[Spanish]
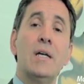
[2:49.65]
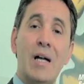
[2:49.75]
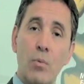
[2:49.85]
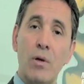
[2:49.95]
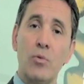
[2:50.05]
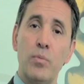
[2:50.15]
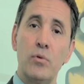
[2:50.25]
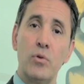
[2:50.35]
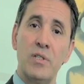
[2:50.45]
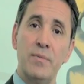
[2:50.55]
a
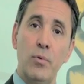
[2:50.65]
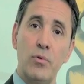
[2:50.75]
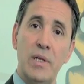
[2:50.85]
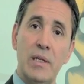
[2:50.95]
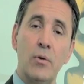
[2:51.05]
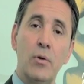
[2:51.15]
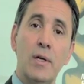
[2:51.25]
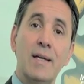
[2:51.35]
4.6%.